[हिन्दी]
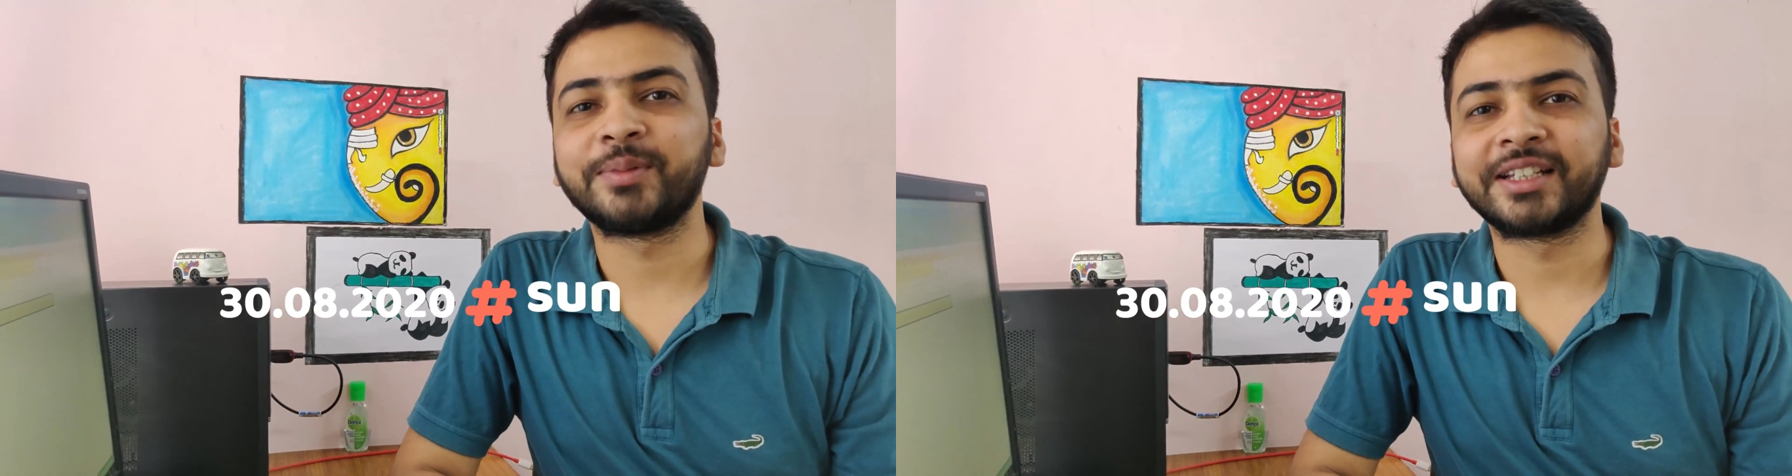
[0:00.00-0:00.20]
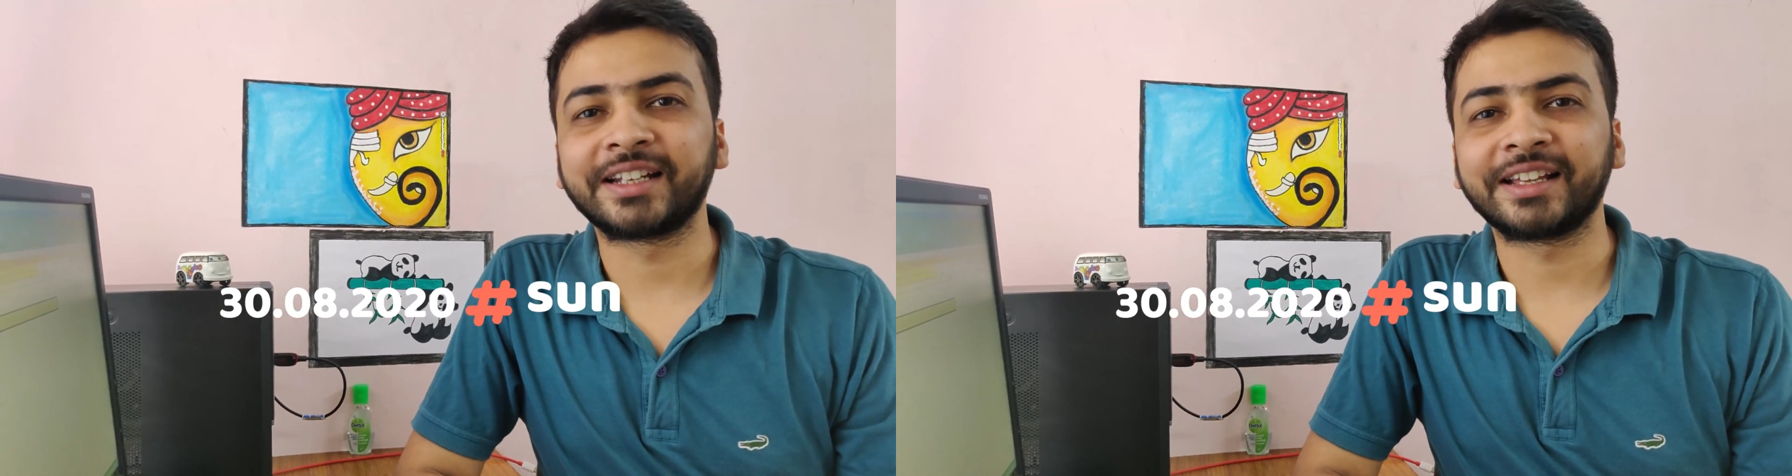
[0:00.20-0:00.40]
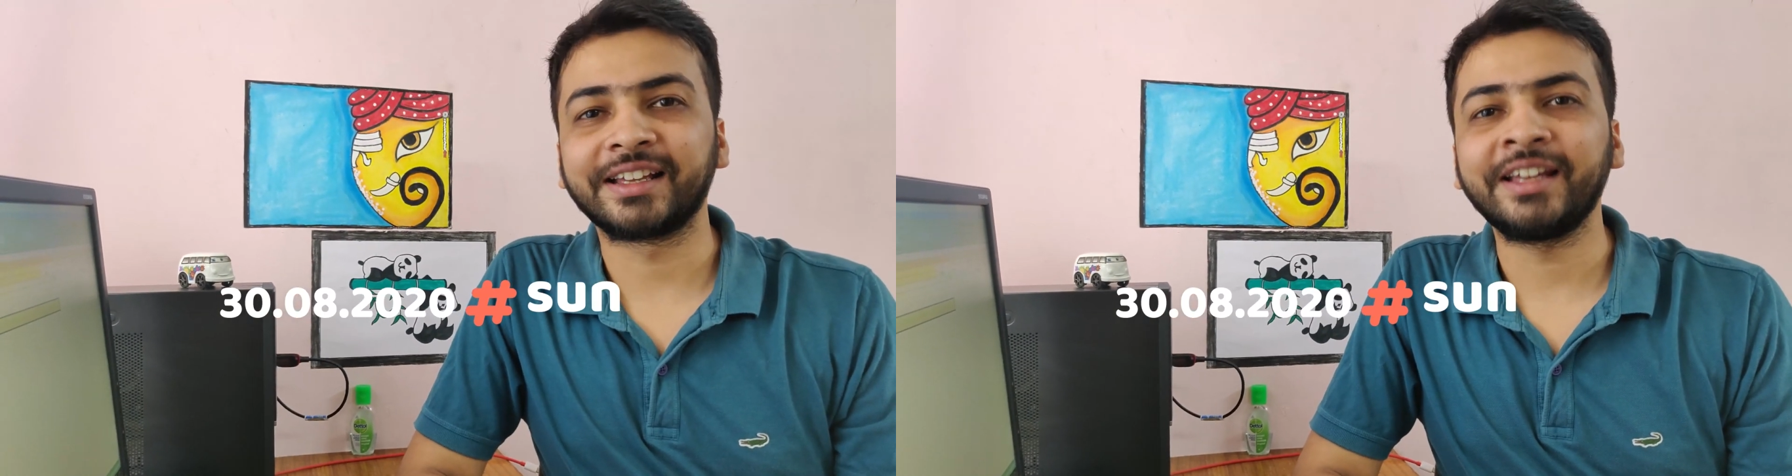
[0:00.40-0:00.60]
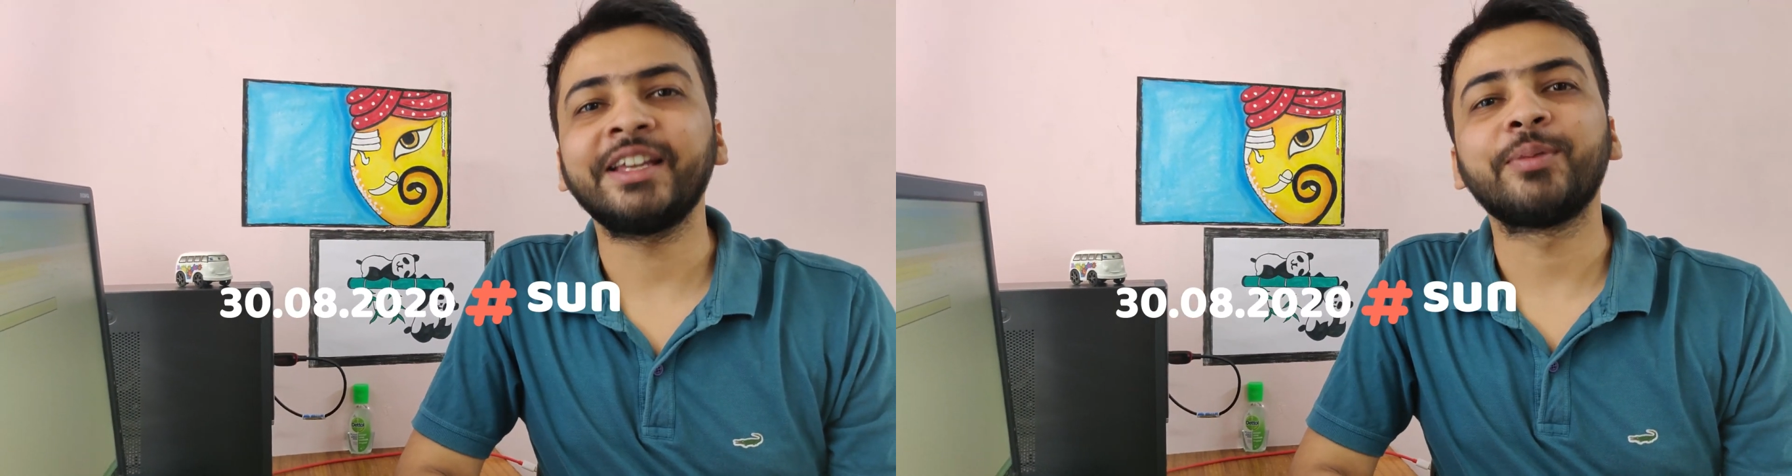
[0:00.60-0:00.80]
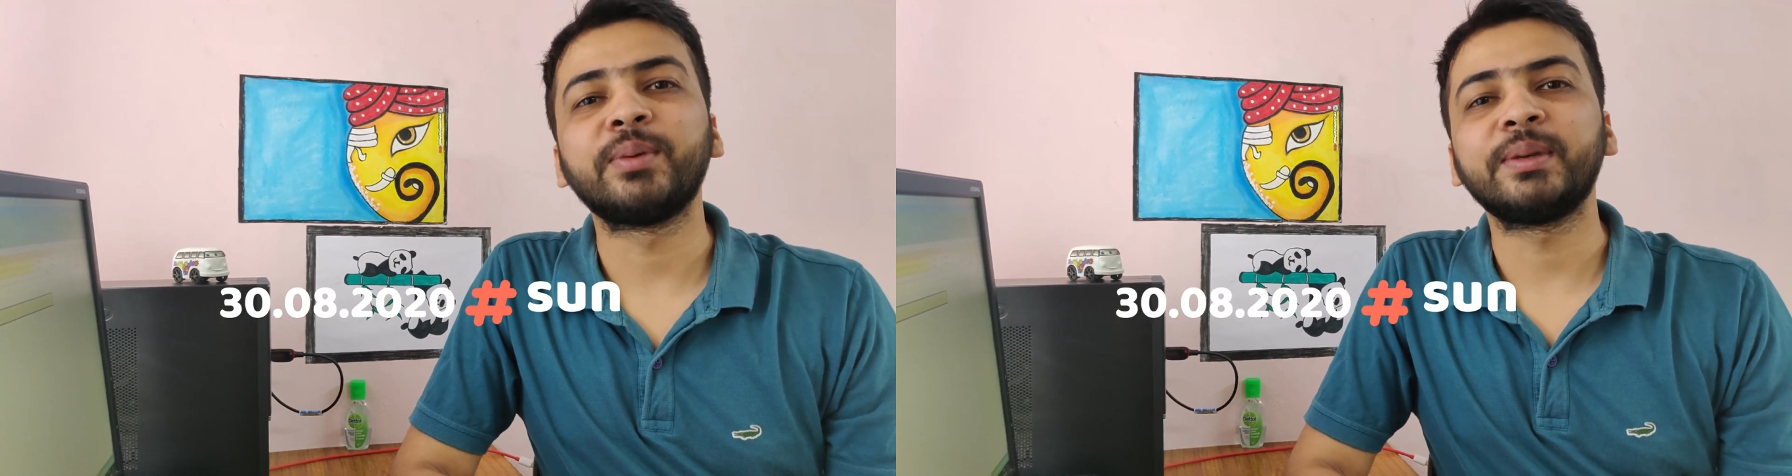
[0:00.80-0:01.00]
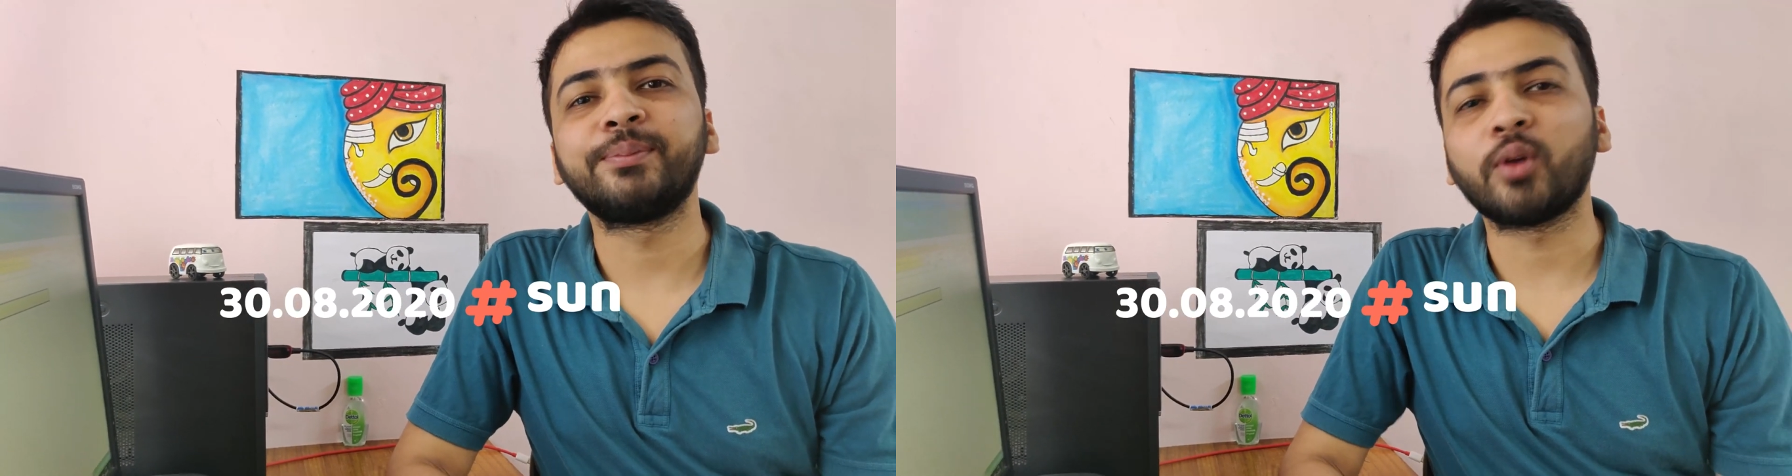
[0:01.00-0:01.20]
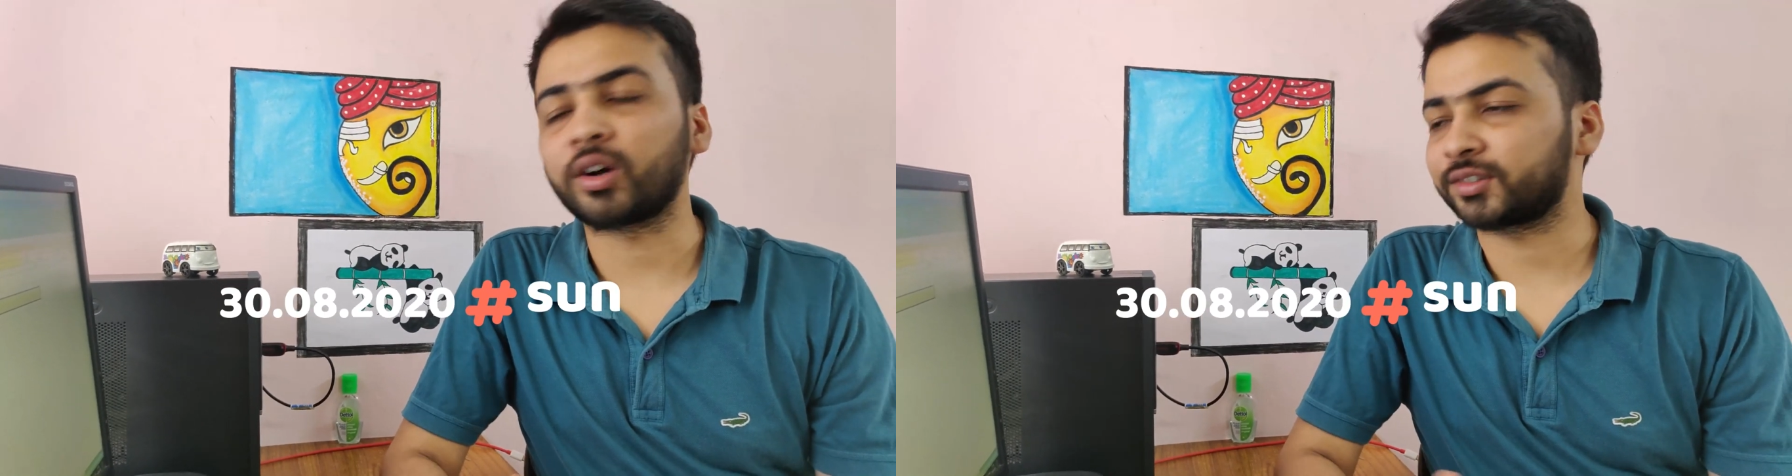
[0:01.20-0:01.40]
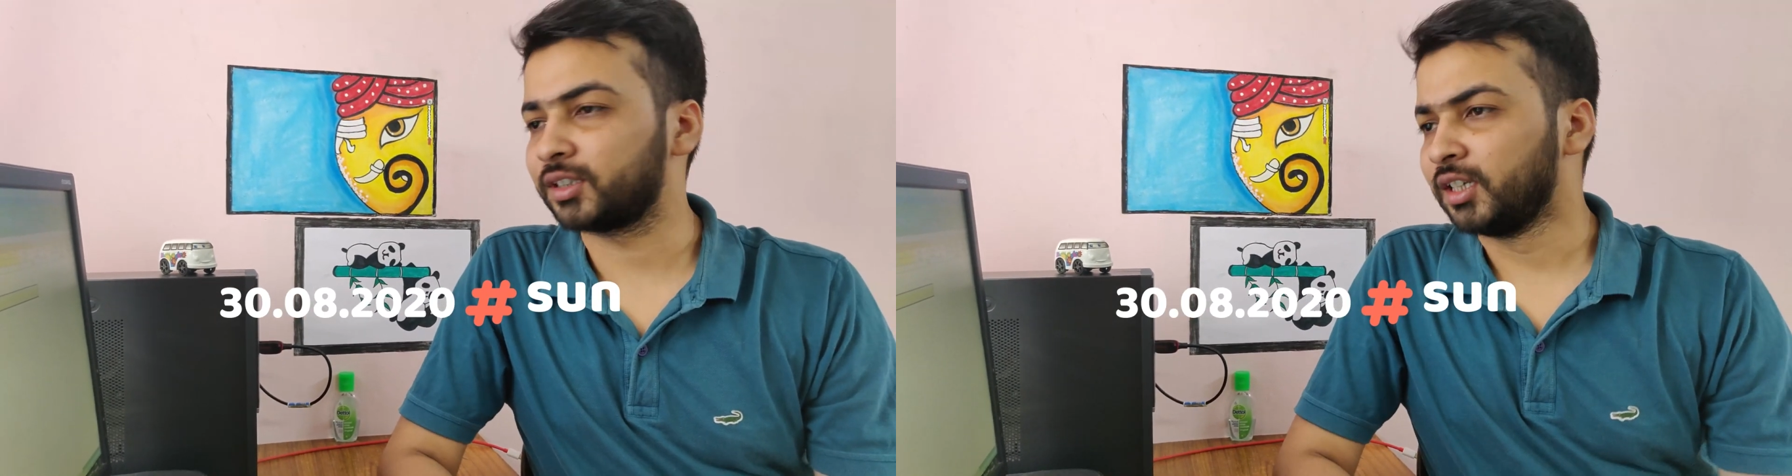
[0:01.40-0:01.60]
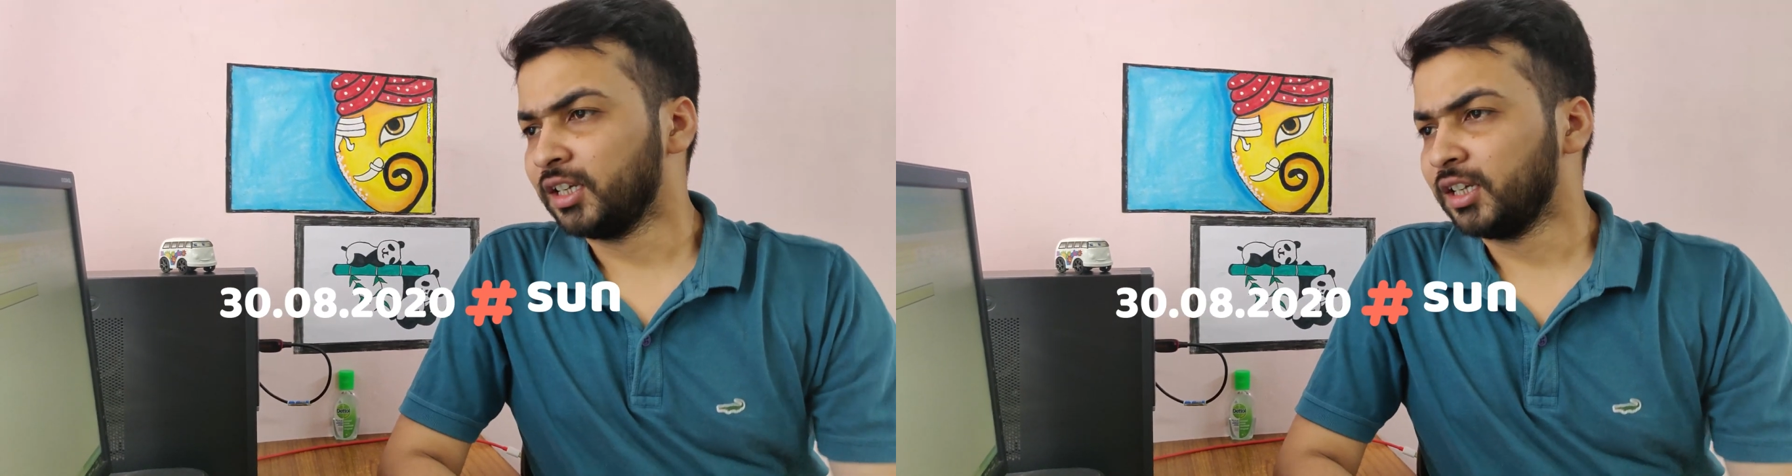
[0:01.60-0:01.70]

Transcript: आप देख रहे हैं एबीबी ब्लॉग्स